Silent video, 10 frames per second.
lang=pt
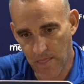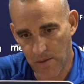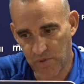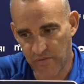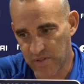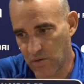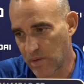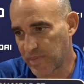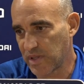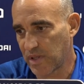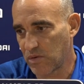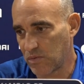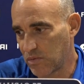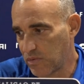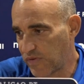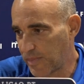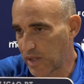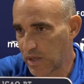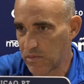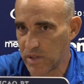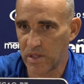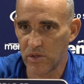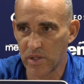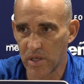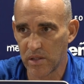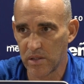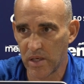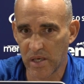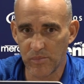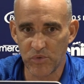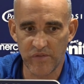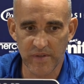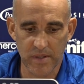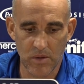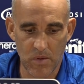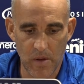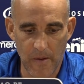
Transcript: a motivação de representar o, o Famalicão, essa é a nossa grande, grande motivação